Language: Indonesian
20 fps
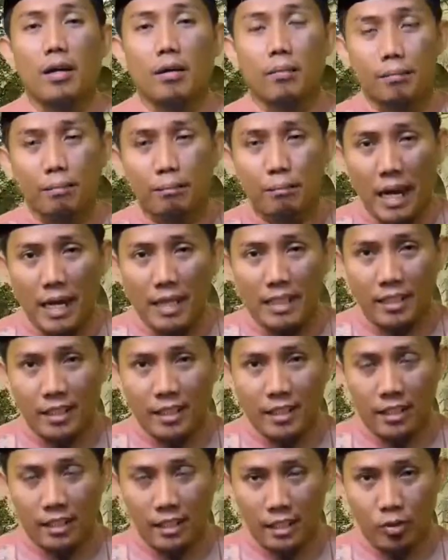
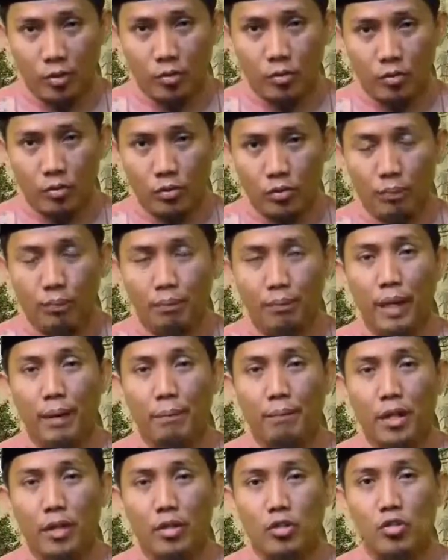Bayi itu
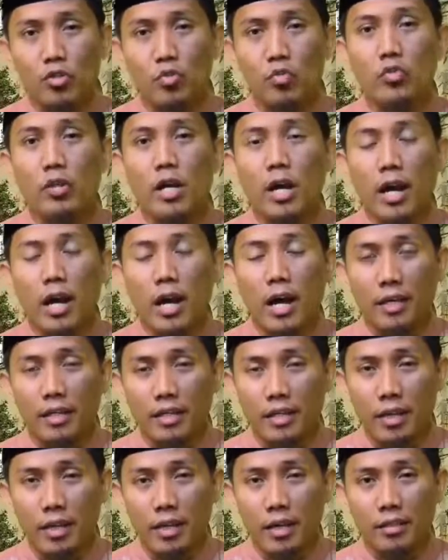memang sudah
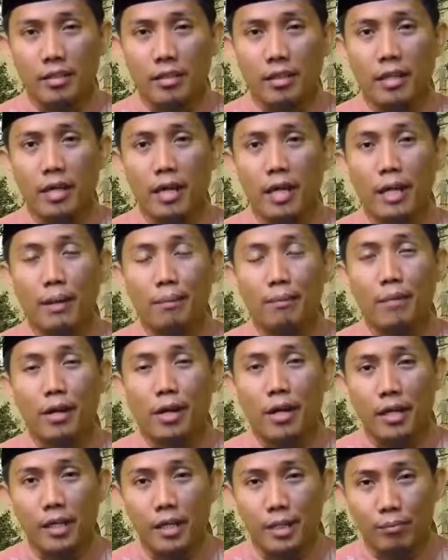ada di dalam
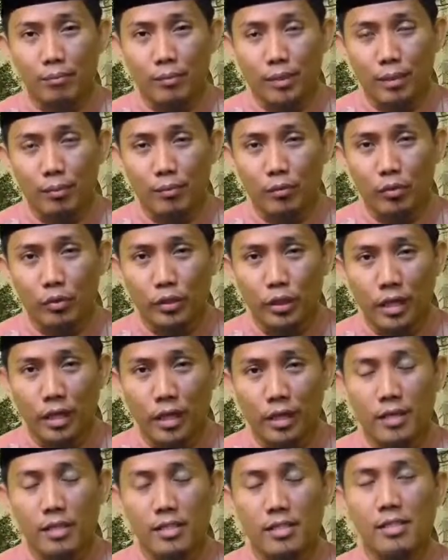rahim
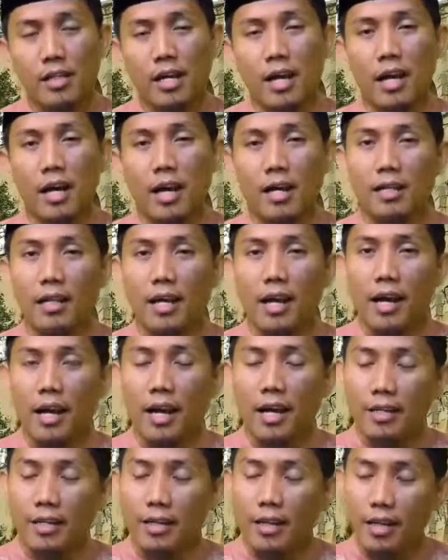ibunya saat
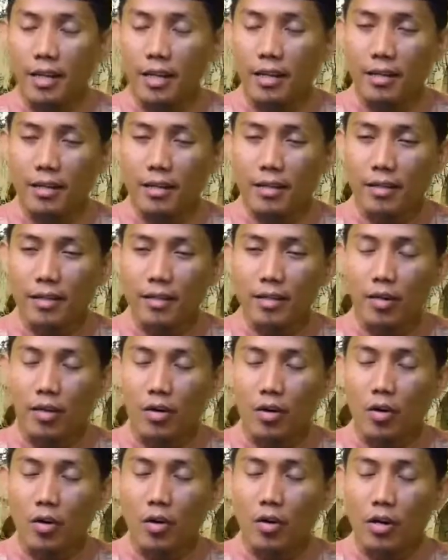ada
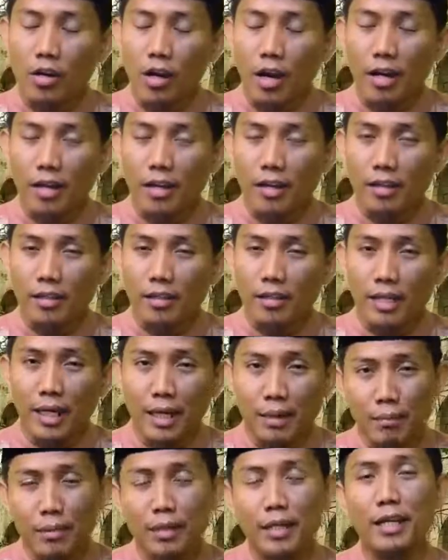orang
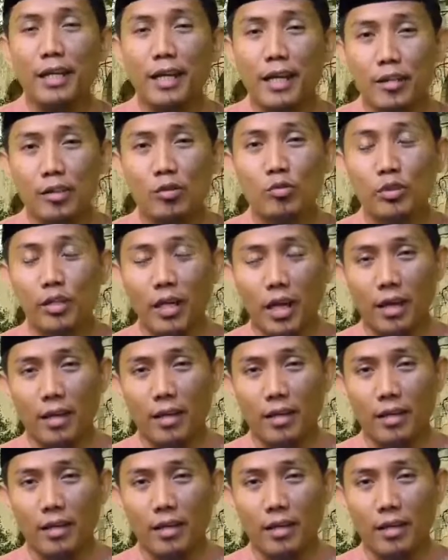yang meninggal dunia.